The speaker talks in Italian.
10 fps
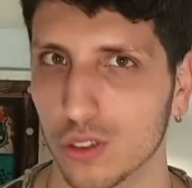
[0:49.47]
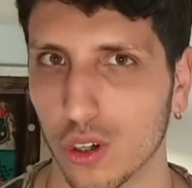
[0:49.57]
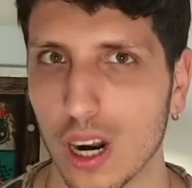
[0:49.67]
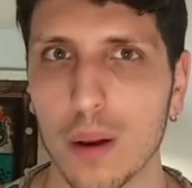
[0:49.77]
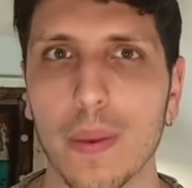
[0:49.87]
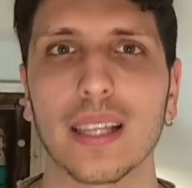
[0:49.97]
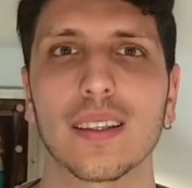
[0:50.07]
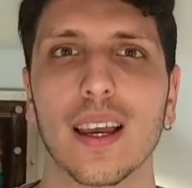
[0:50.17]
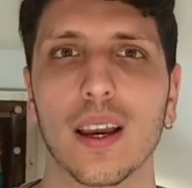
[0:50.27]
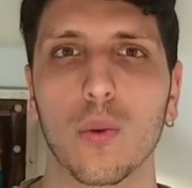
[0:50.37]

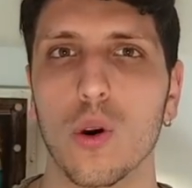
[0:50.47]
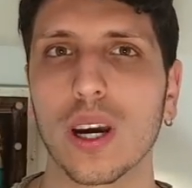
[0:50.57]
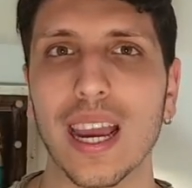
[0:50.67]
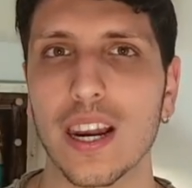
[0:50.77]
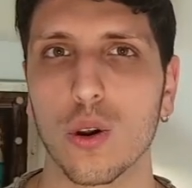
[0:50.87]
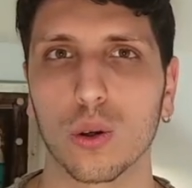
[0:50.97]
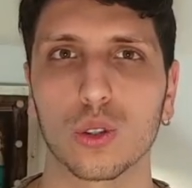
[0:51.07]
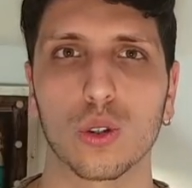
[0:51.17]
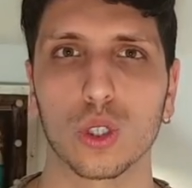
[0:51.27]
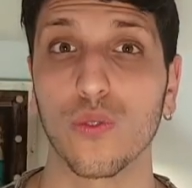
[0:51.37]
giornalmente quello che è il
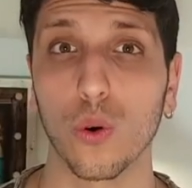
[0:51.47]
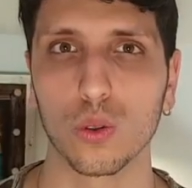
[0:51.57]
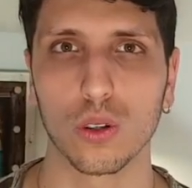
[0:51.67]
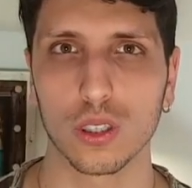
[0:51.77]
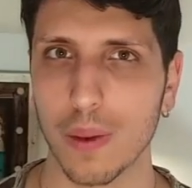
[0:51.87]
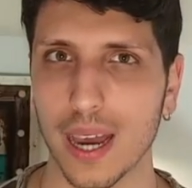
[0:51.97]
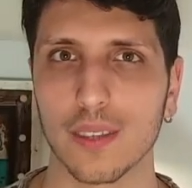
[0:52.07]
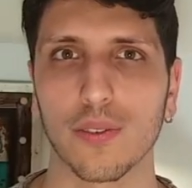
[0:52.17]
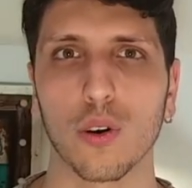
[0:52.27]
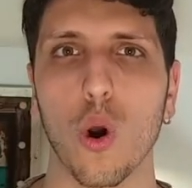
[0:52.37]
nostro sfondo smartphone.